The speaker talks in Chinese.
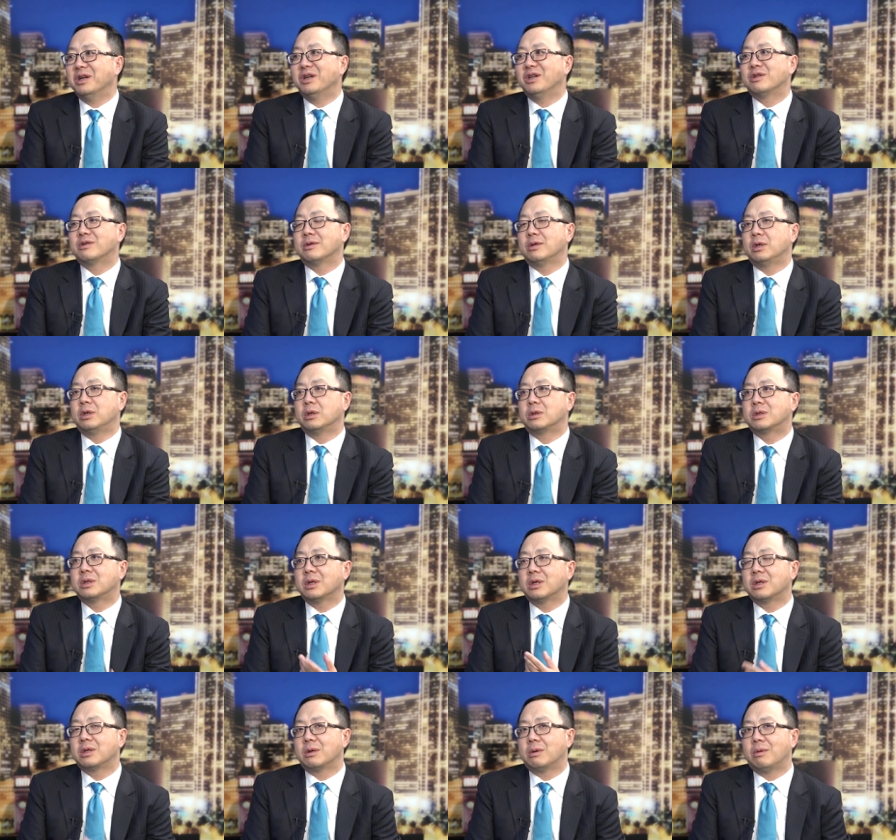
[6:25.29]
所以这
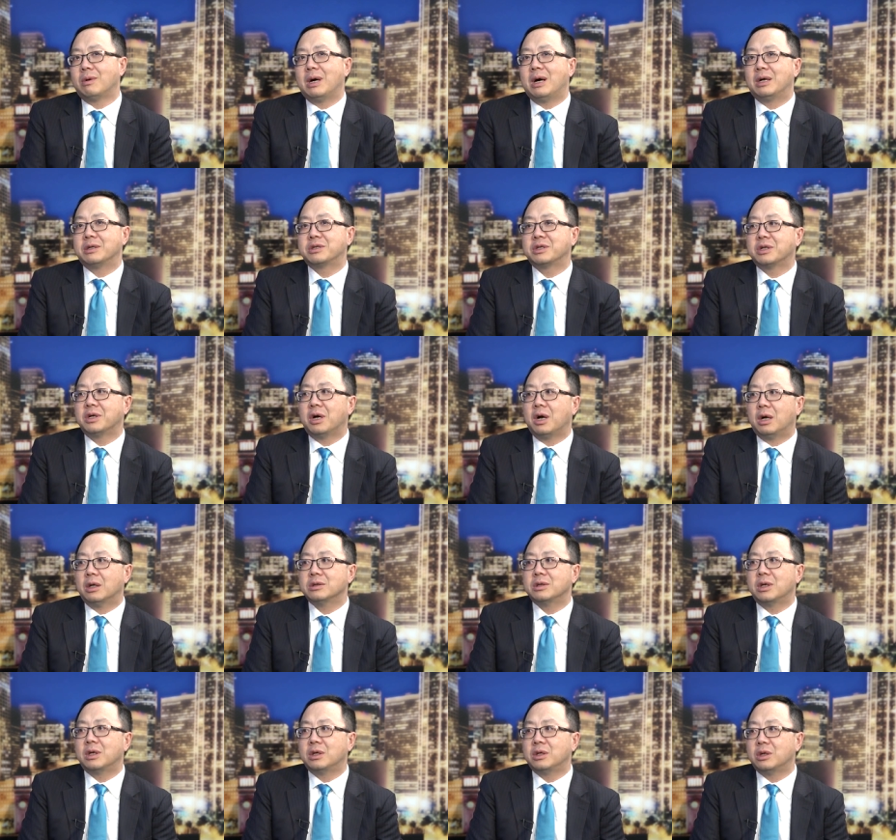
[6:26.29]
个的话，这个行
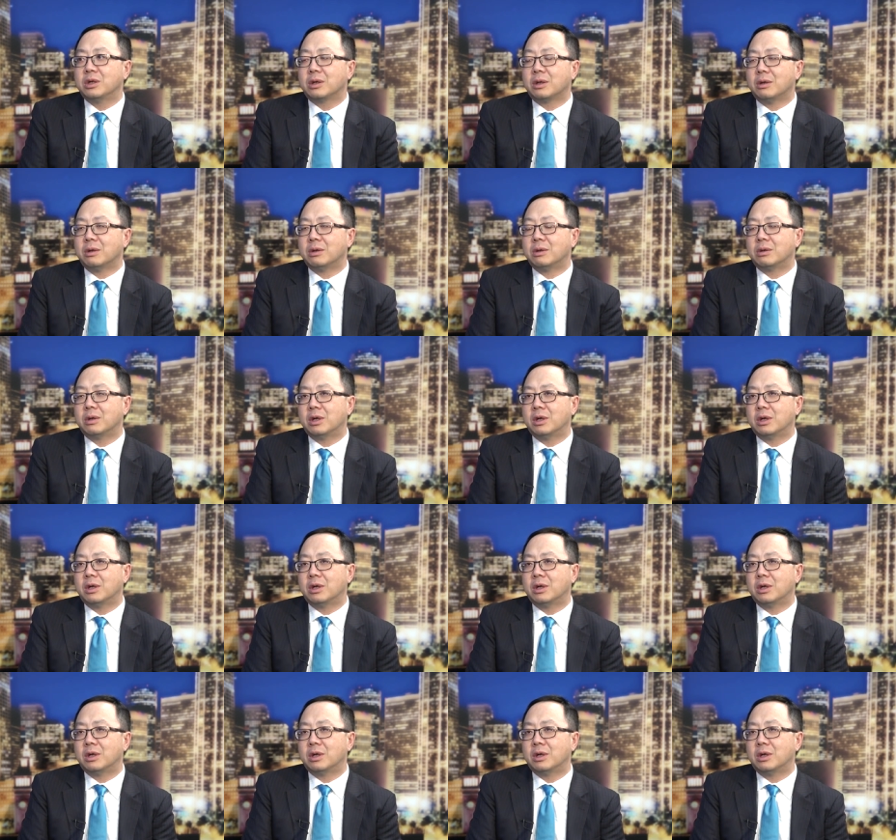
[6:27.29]
业以后，